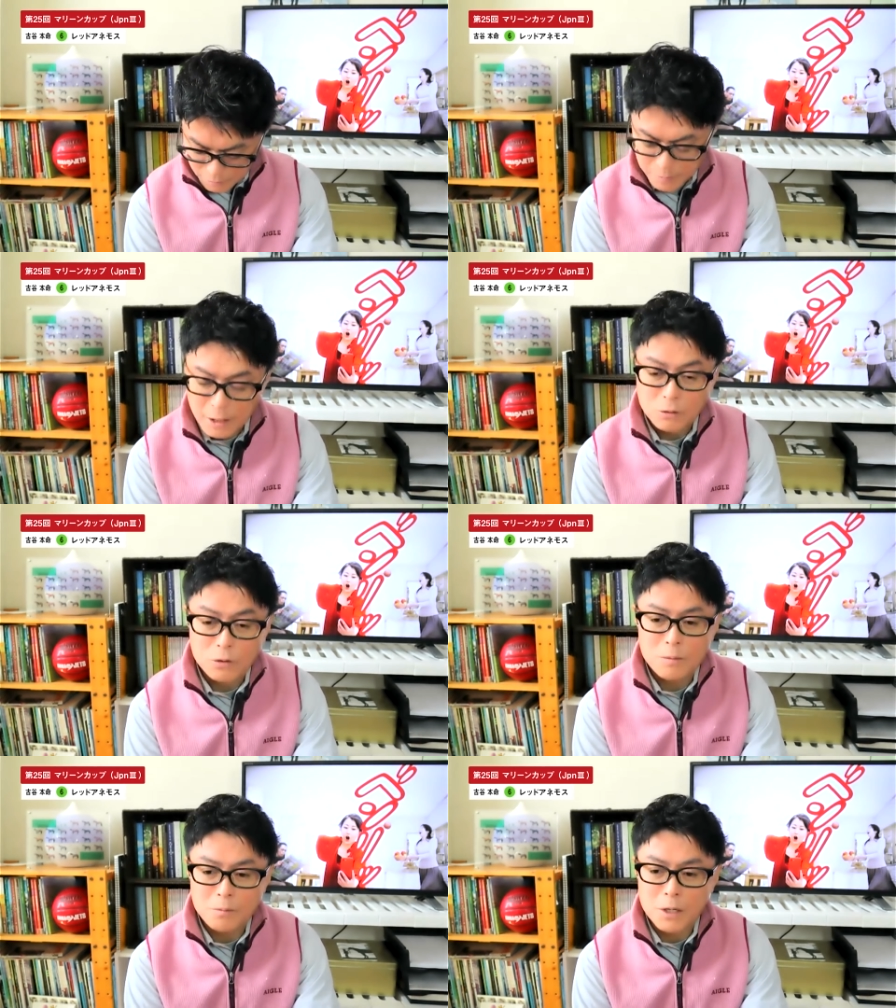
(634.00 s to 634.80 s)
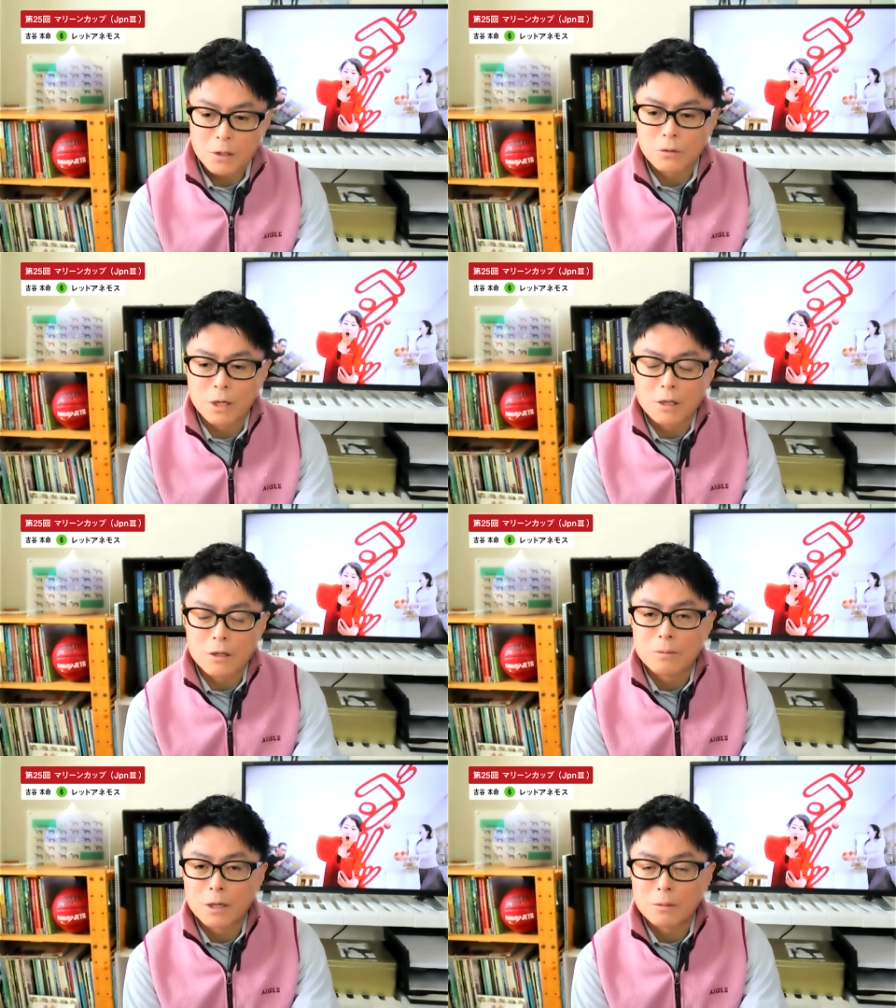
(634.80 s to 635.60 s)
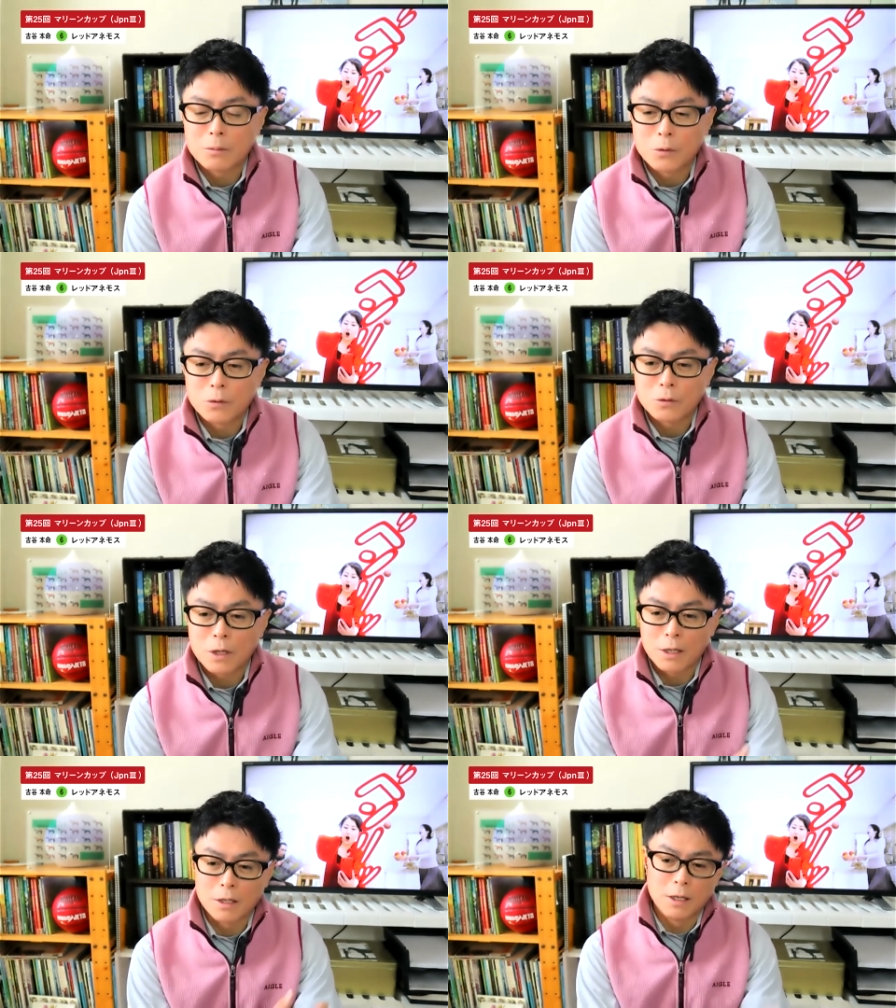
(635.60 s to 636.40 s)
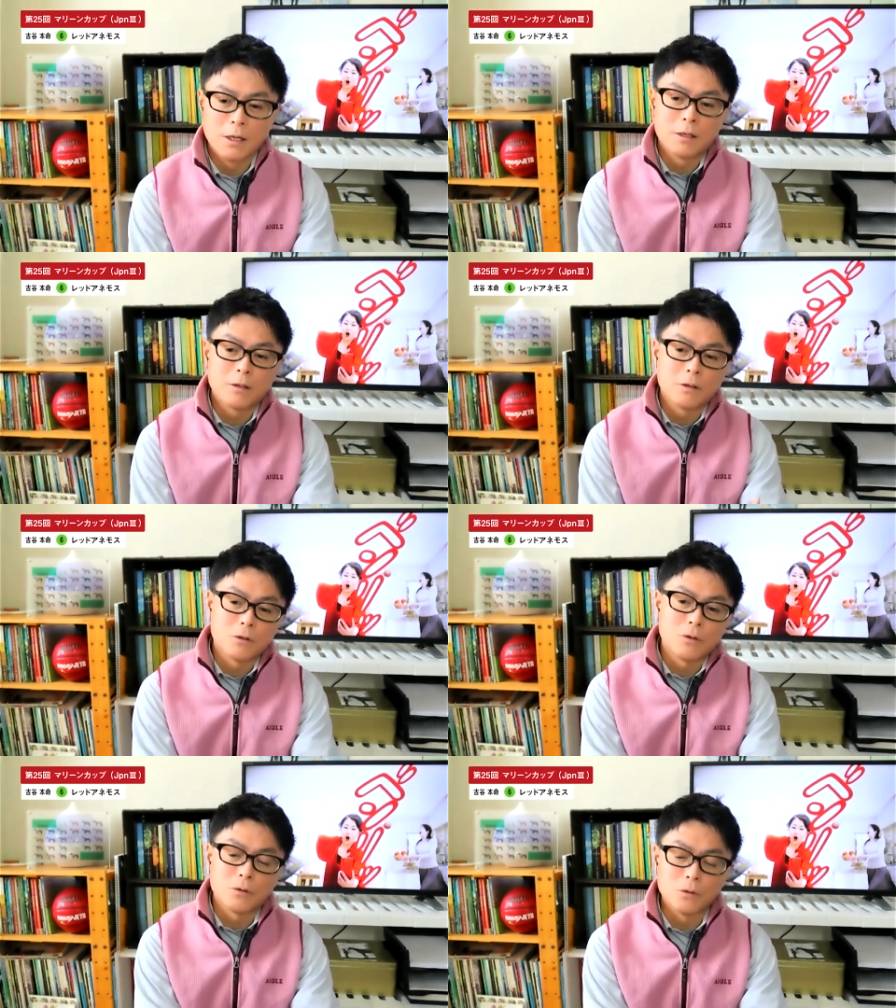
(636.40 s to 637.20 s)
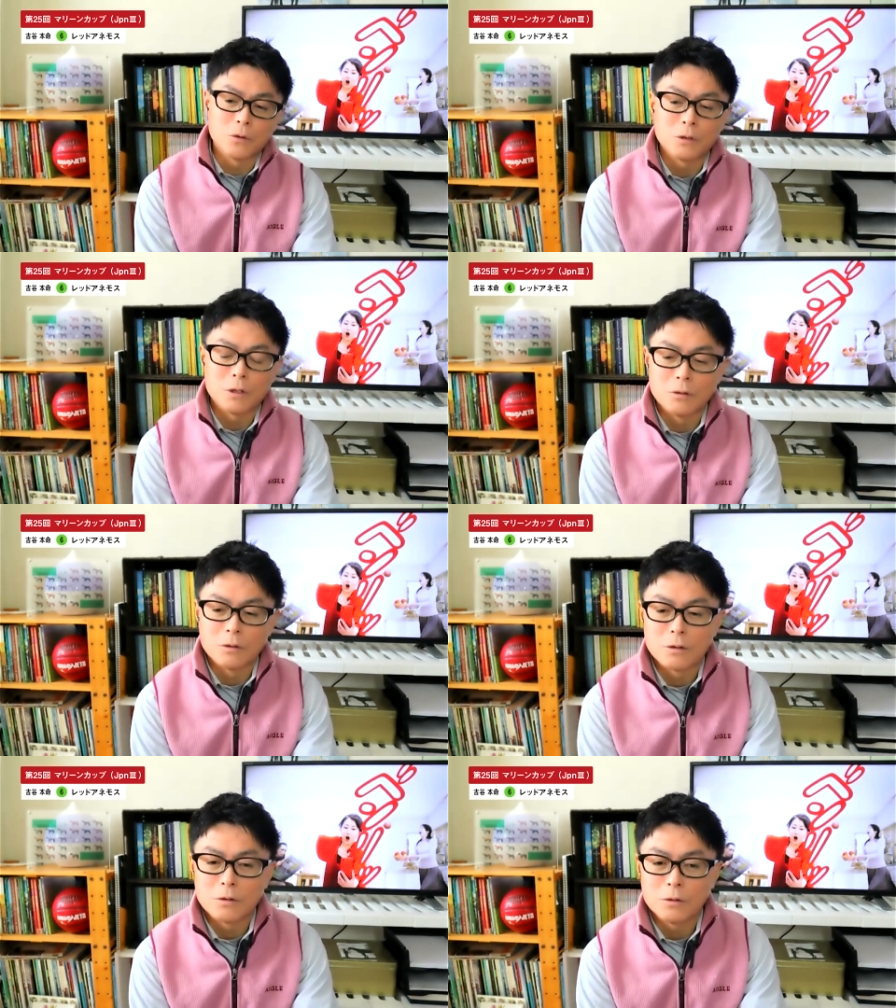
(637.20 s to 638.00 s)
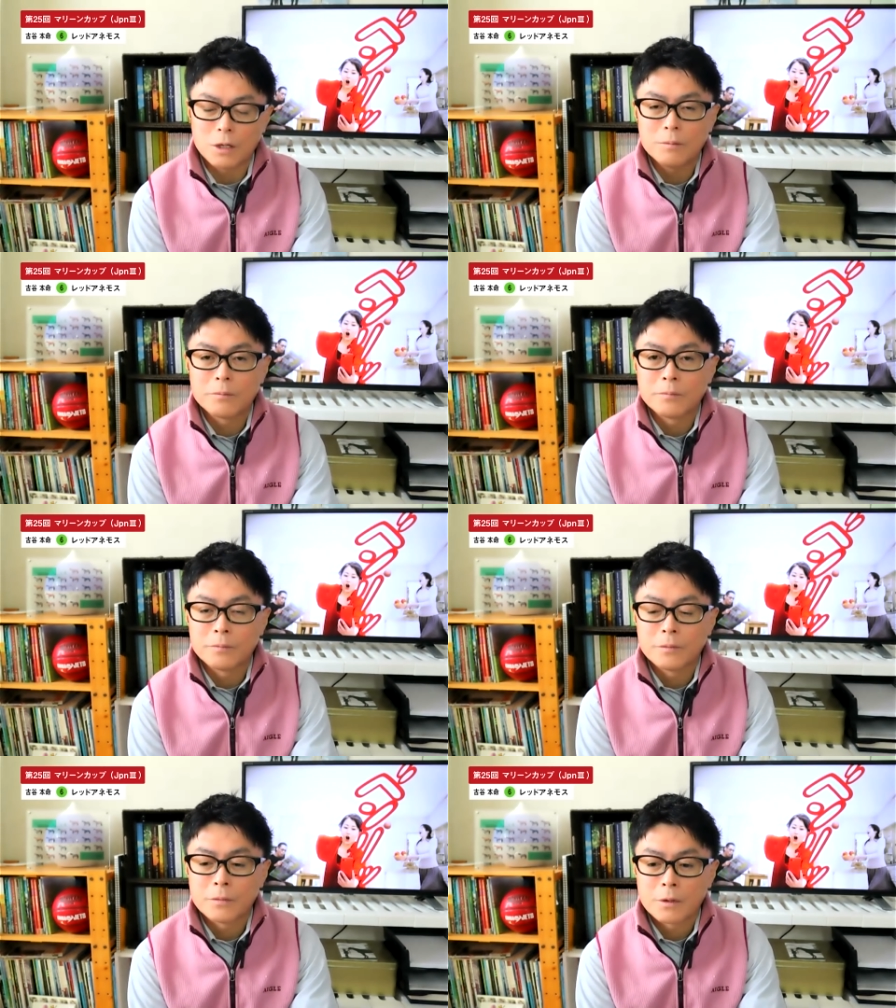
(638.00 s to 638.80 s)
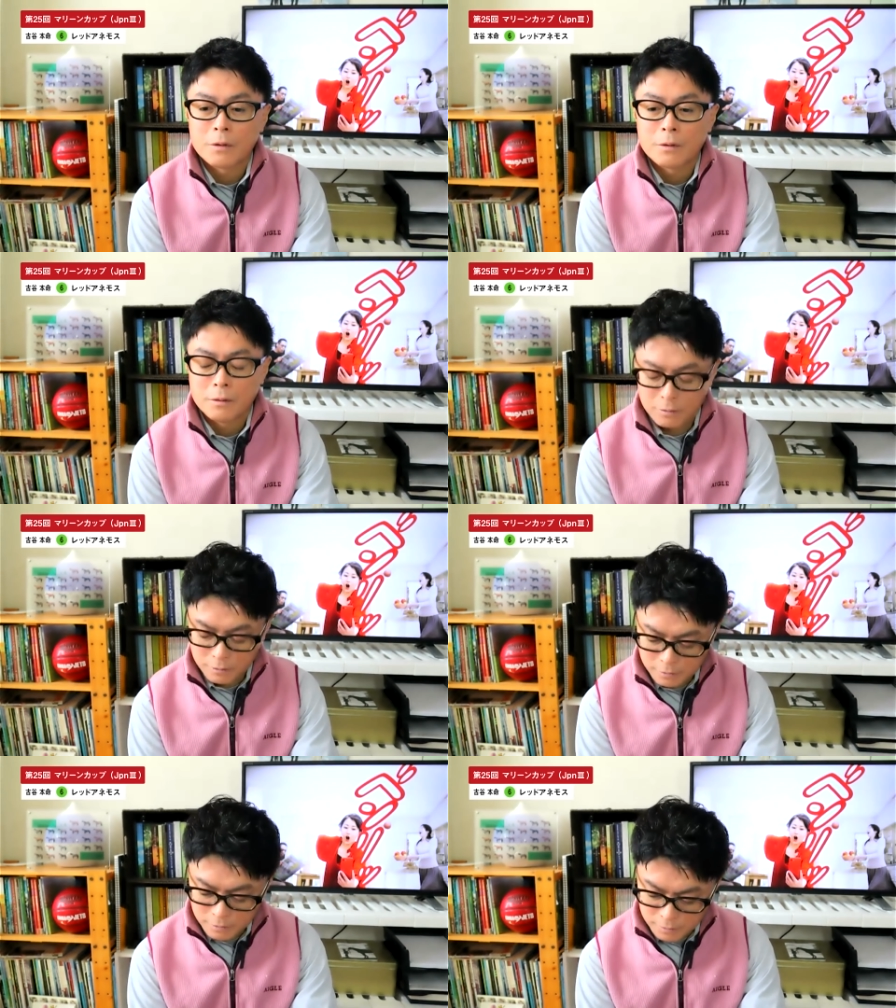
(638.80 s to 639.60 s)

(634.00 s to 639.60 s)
やっぱあのインパクトが一番僕の中で強く残ってるんですよね。はい、